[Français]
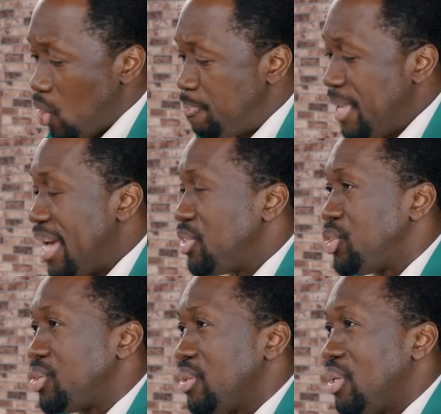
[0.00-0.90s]
le
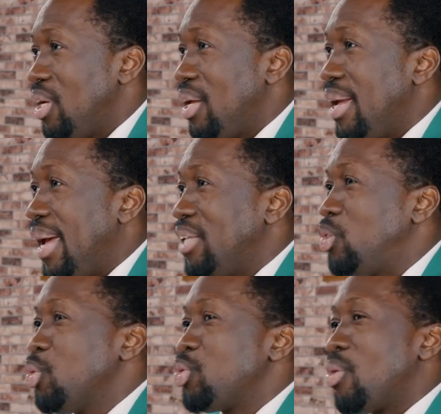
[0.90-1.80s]
piège
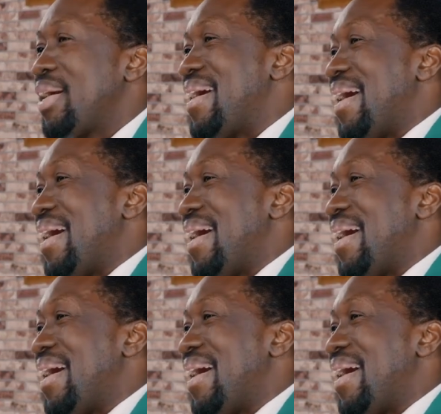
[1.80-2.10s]
est toujours